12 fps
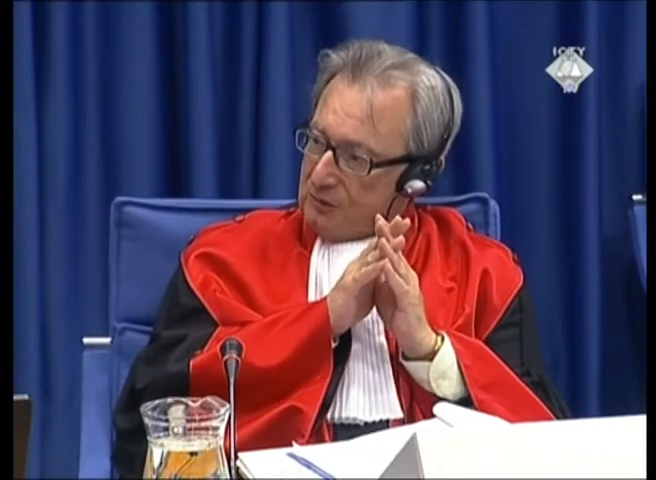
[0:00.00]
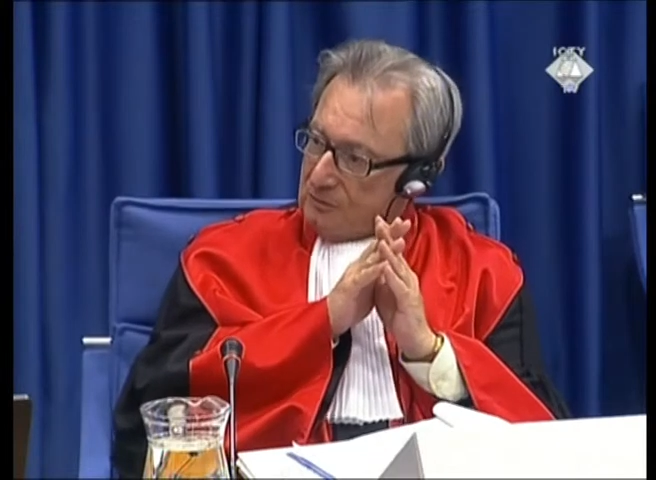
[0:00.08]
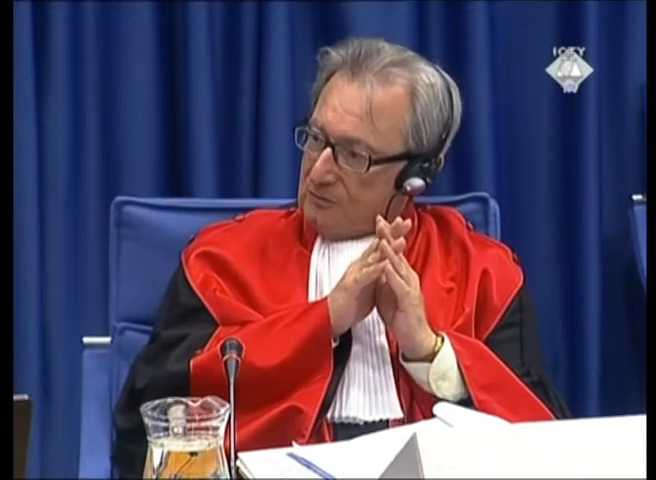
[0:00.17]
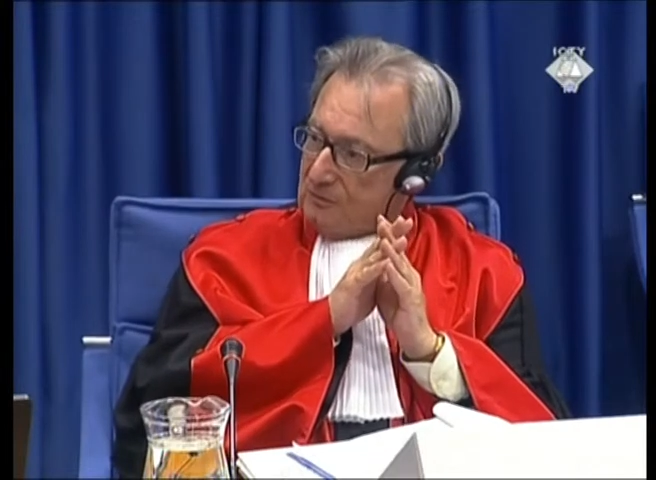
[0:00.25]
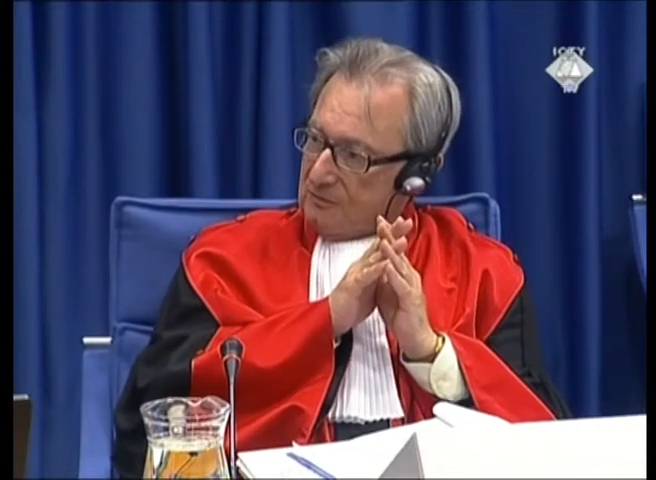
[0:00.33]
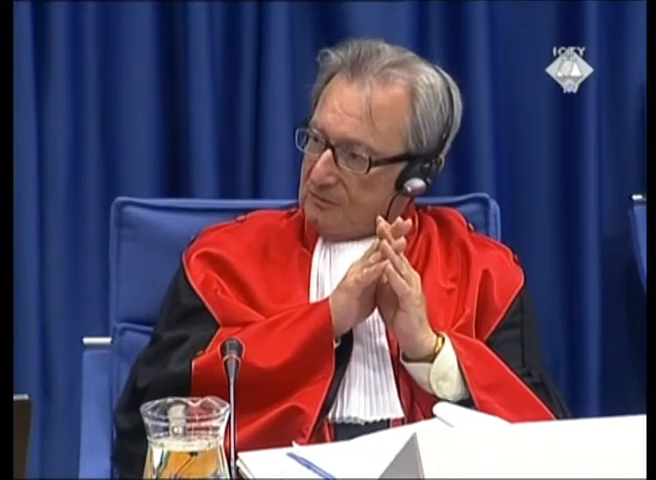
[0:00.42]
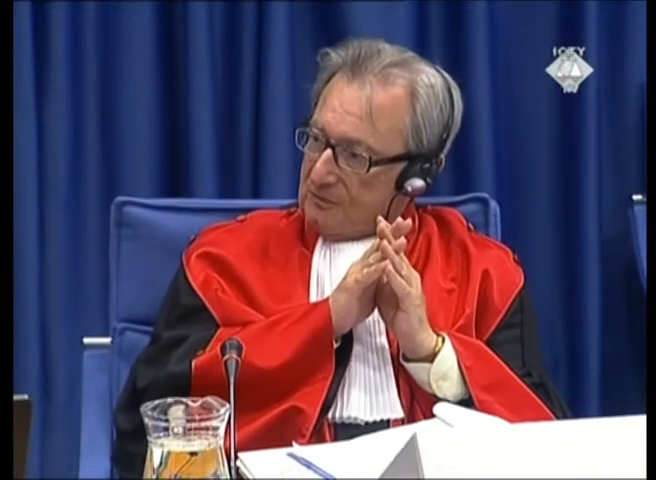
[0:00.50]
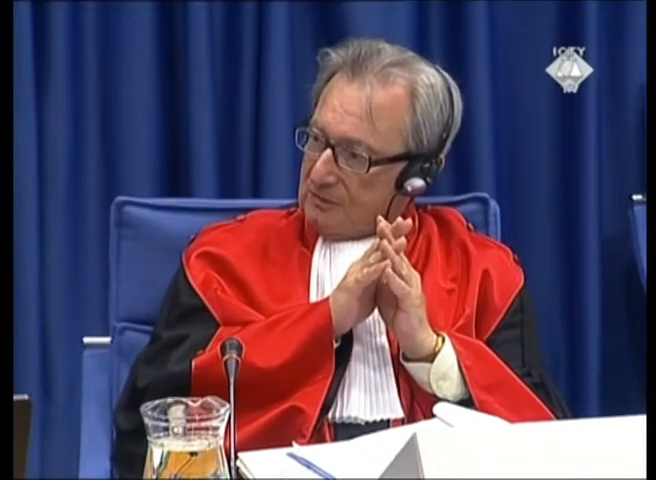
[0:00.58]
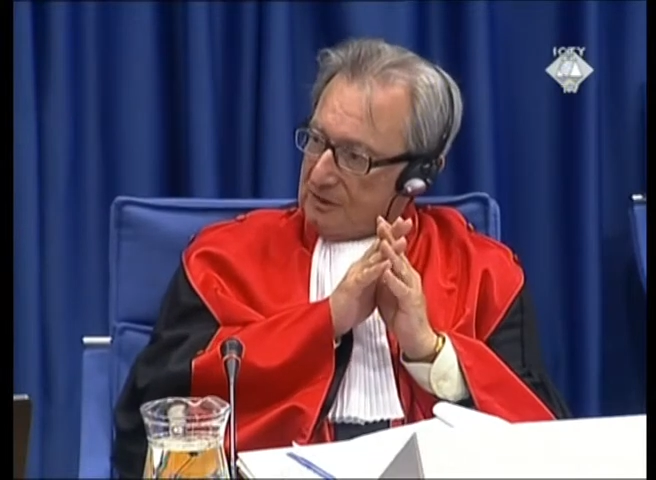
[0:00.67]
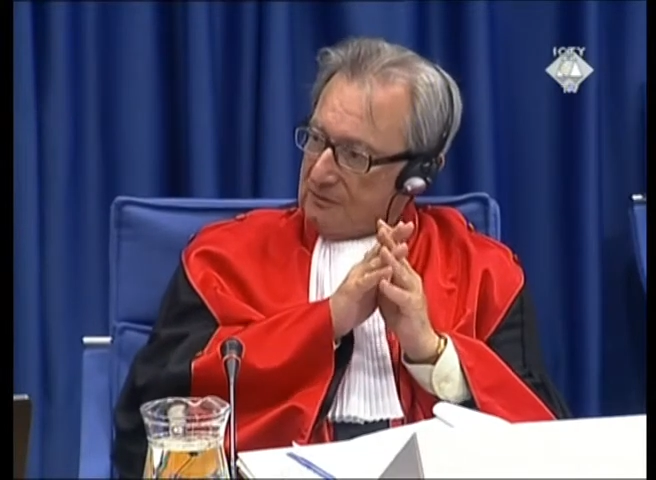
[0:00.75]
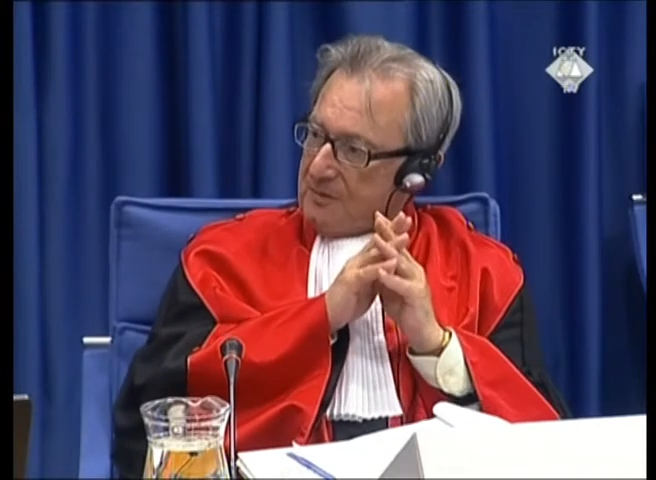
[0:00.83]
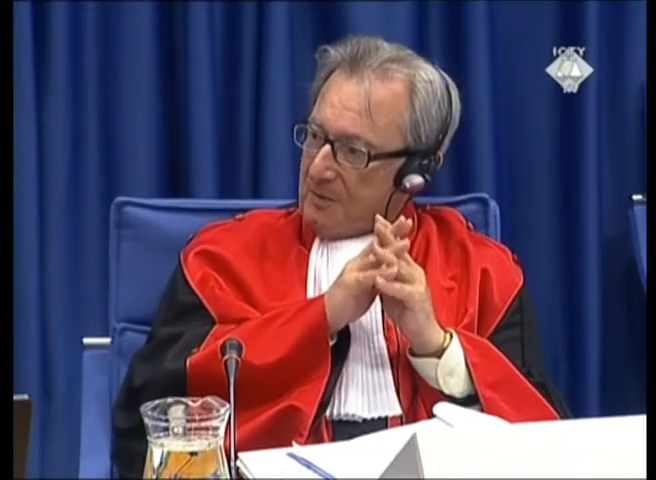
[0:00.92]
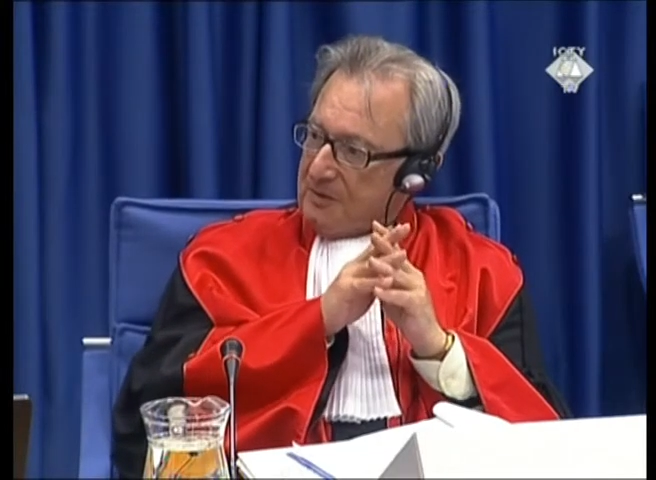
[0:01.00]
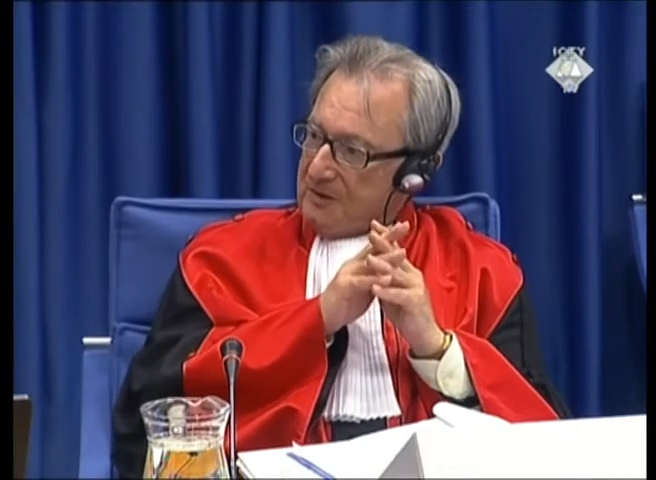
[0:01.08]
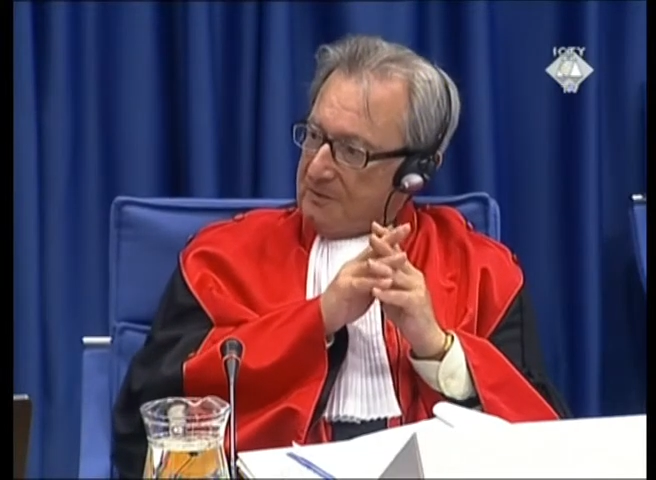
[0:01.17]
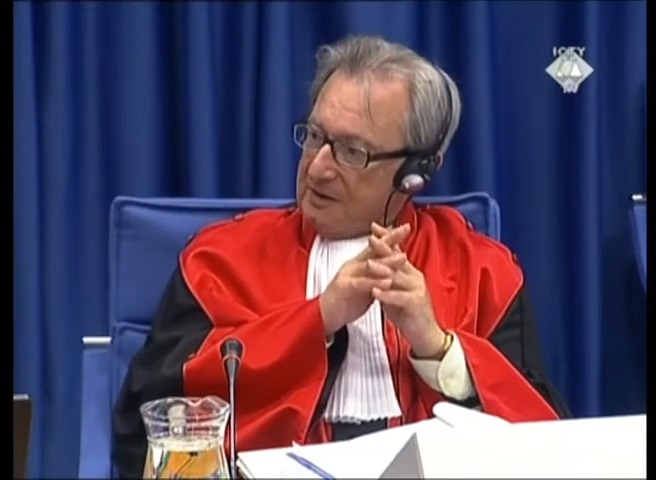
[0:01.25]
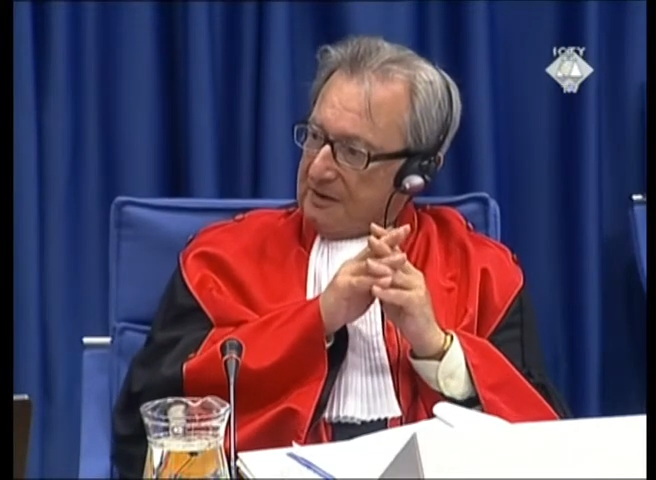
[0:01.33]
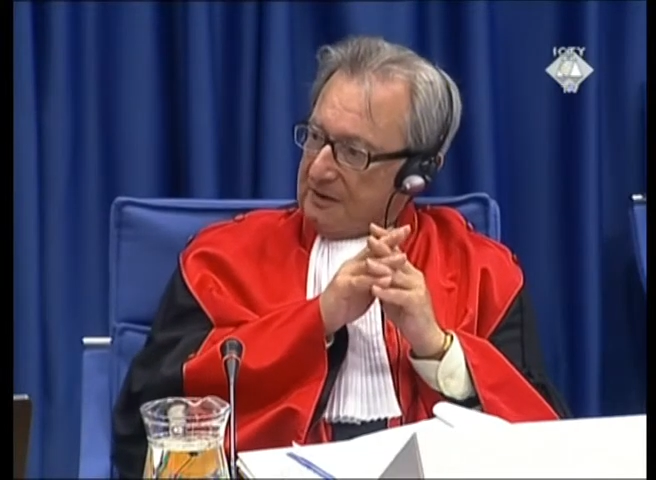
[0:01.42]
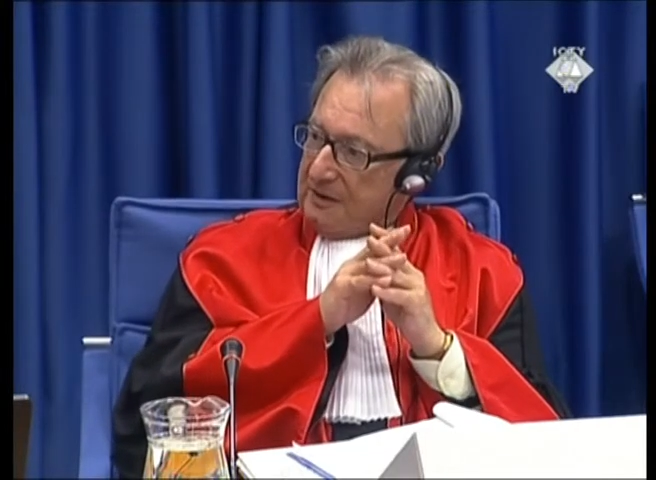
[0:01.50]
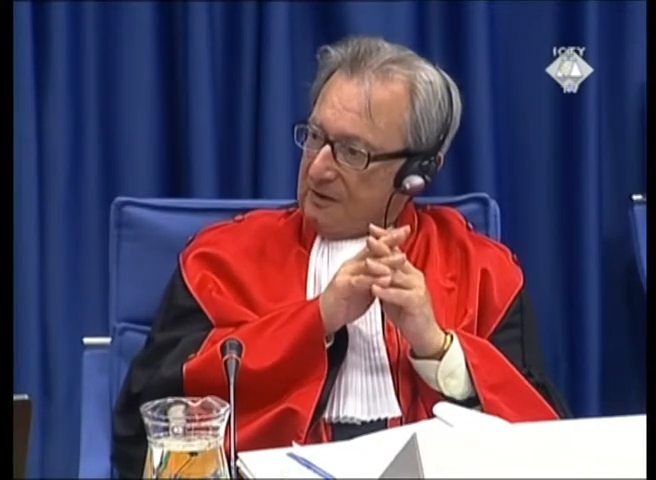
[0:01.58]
délai de 30 jours à compter